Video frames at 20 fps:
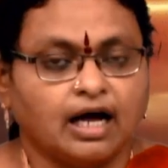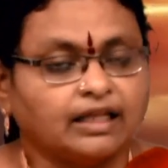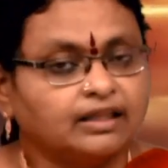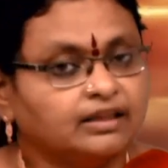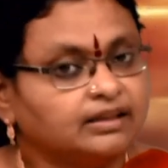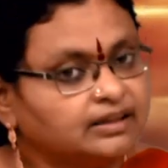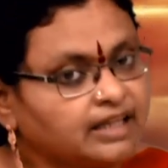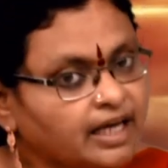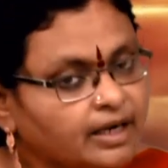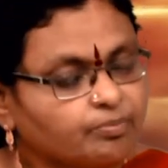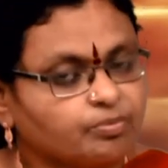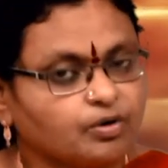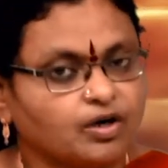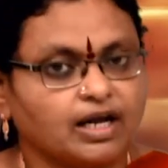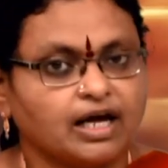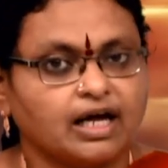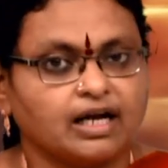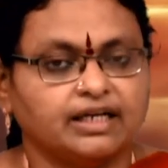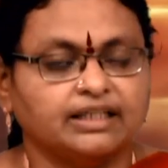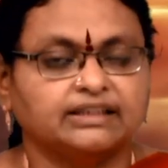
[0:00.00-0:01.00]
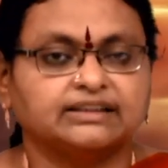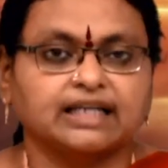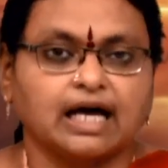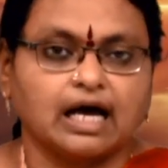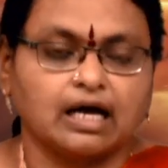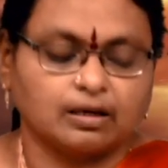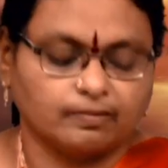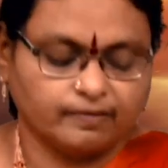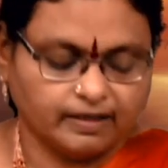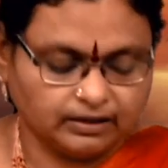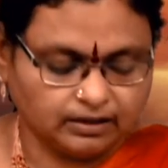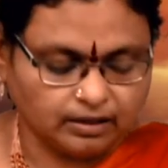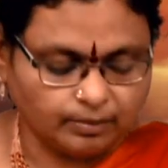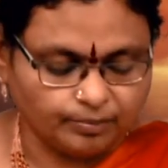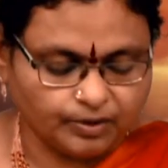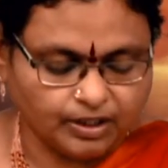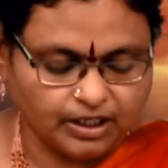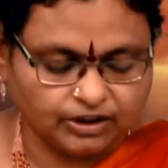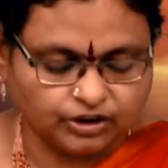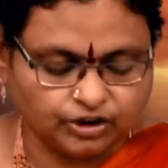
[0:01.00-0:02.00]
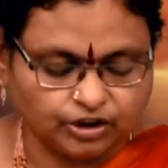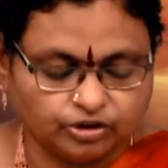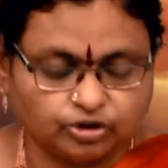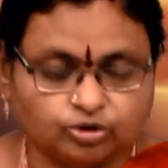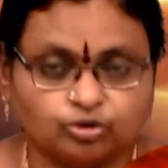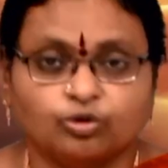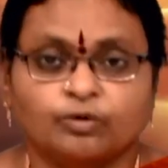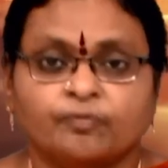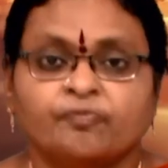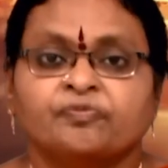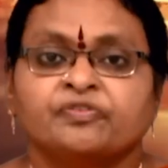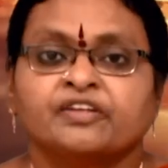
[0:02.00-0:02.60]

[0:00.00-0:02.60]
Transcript: అందరి పొలాల్ని సారవంతంగా చేస్తూ